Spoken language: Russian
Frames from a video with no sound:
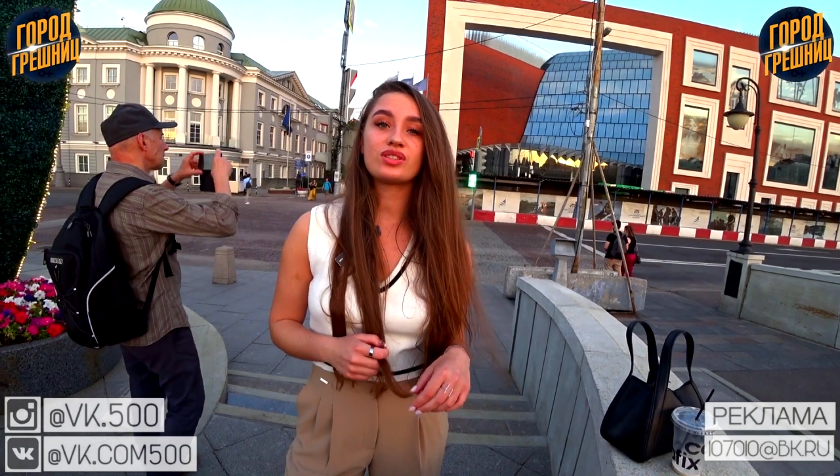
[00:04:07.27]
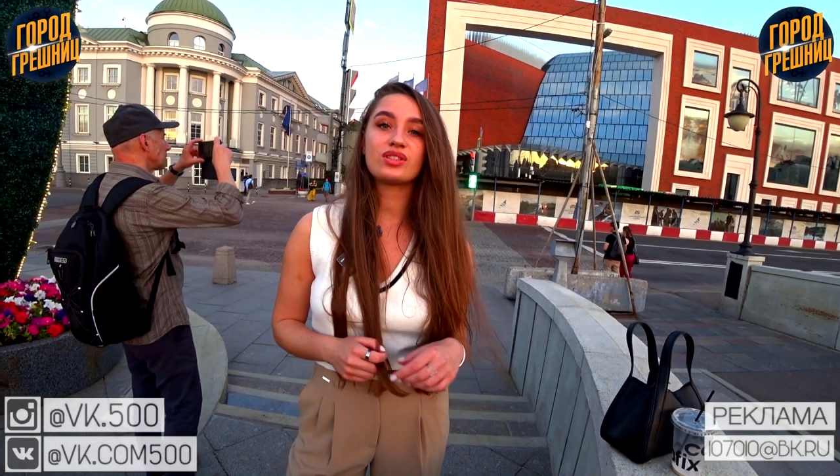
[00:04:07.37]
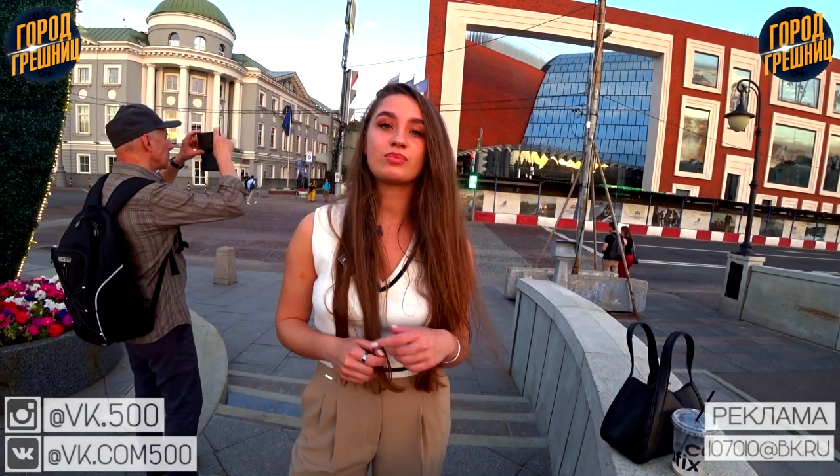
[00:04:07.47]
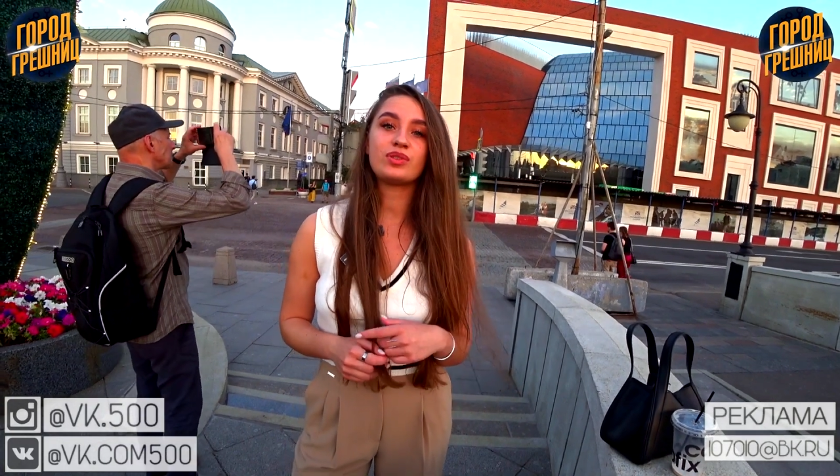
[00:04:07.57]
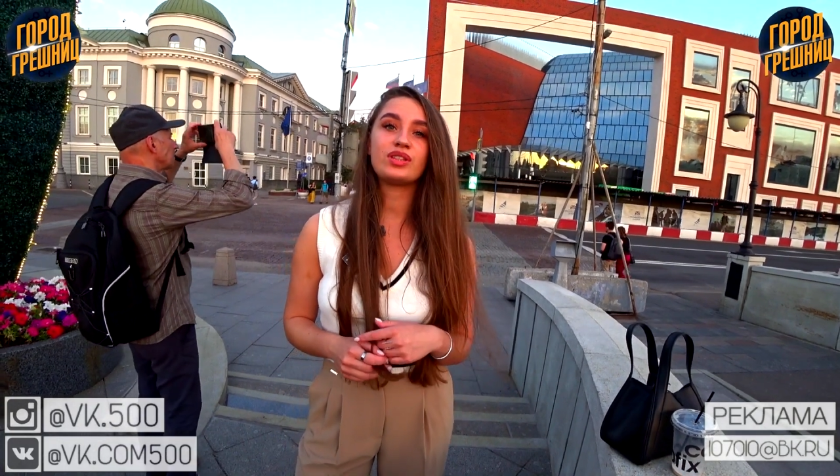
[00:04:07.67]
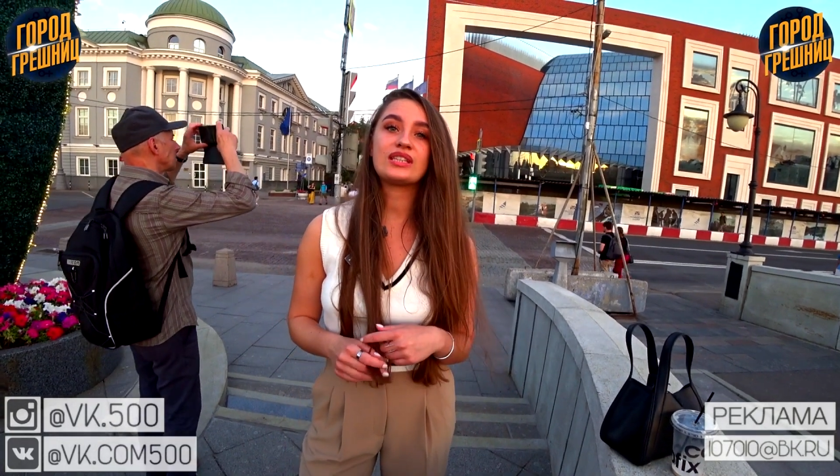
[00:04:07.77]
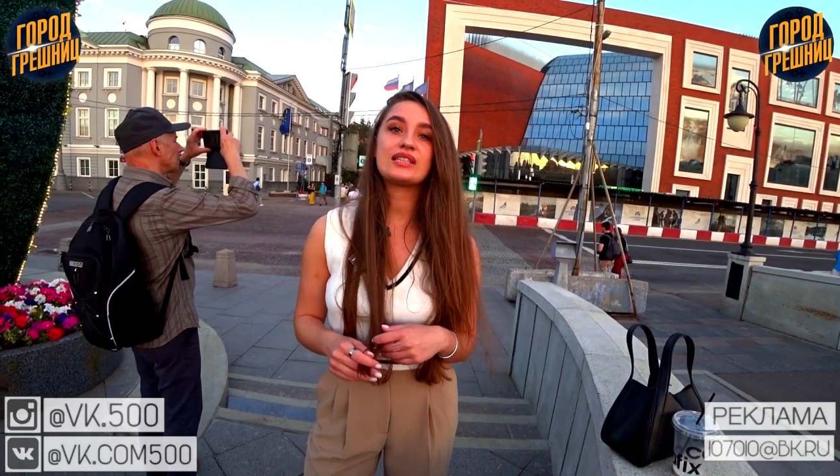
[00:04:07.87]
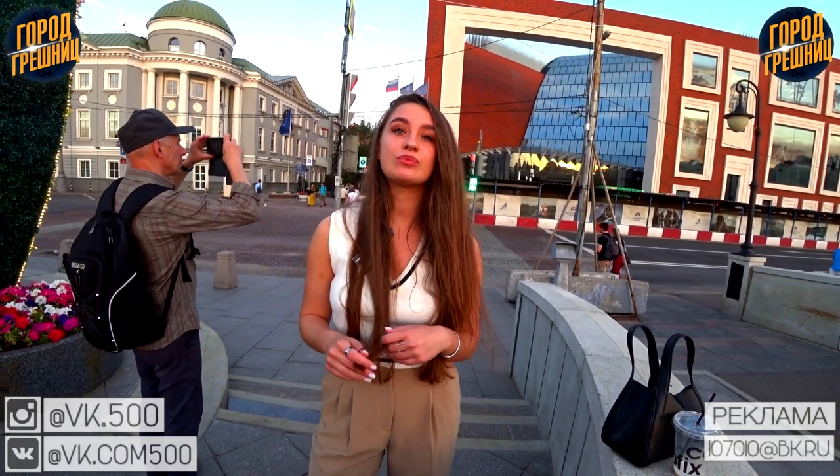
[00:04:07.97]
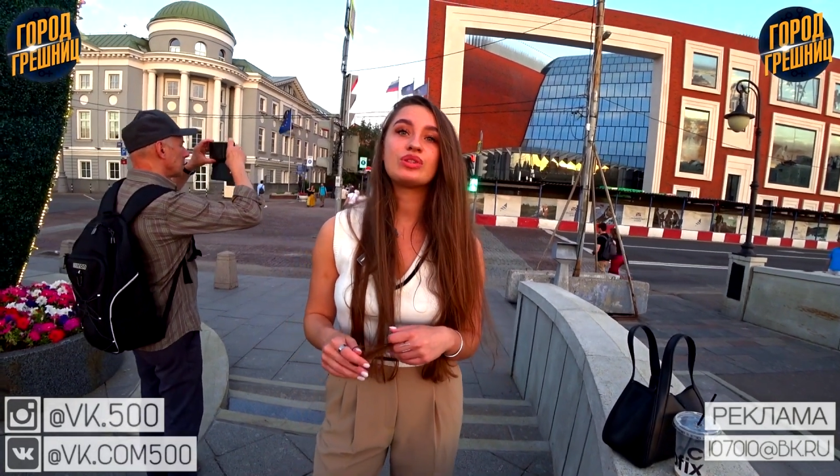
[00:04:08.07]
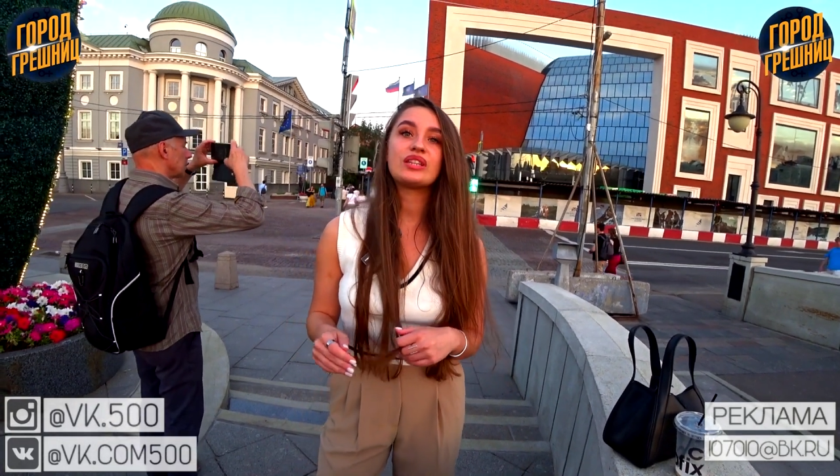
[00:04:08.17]
зацепить. А если,
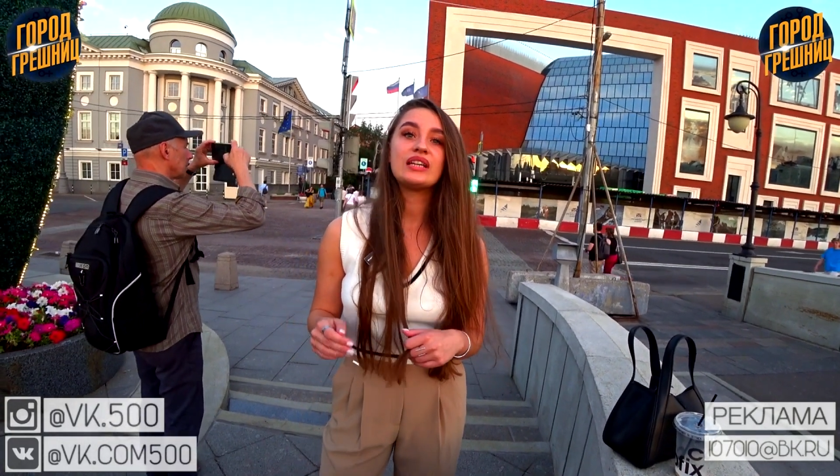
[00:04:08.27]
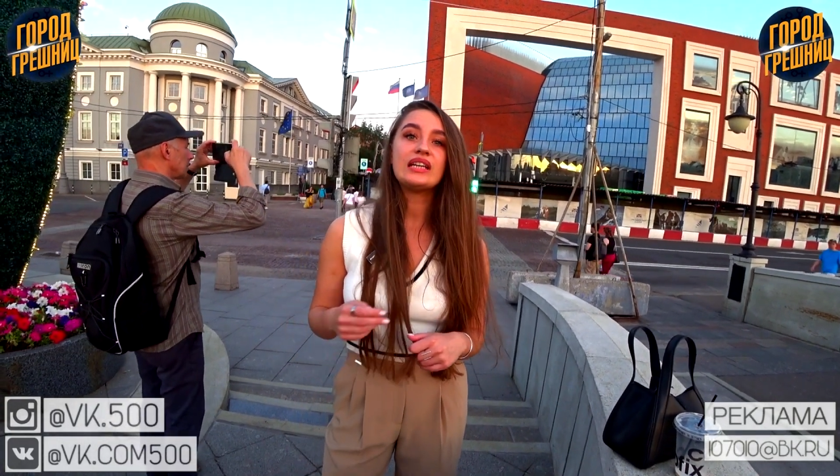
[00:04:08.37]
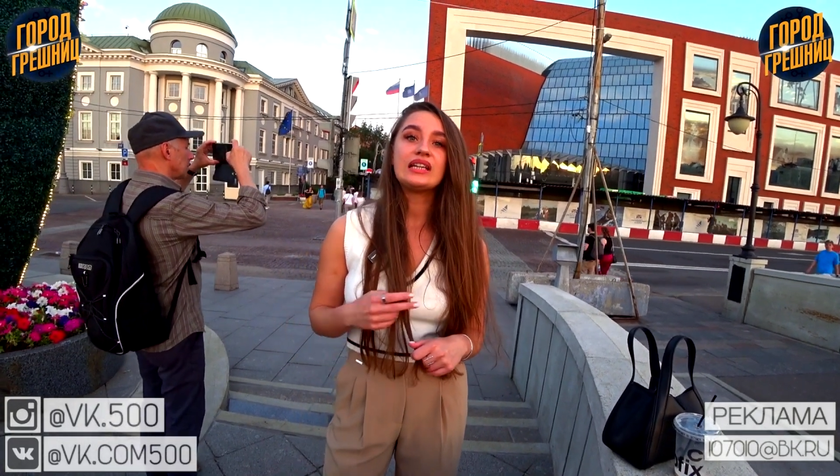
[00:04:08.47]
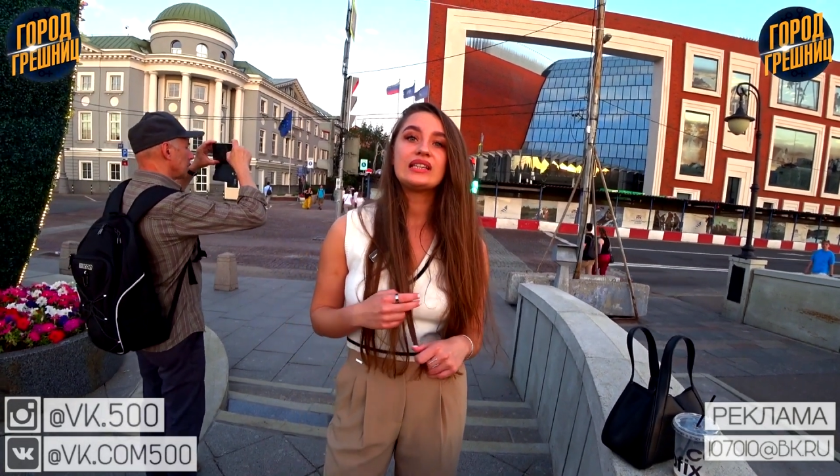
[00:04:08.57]
если, два парня?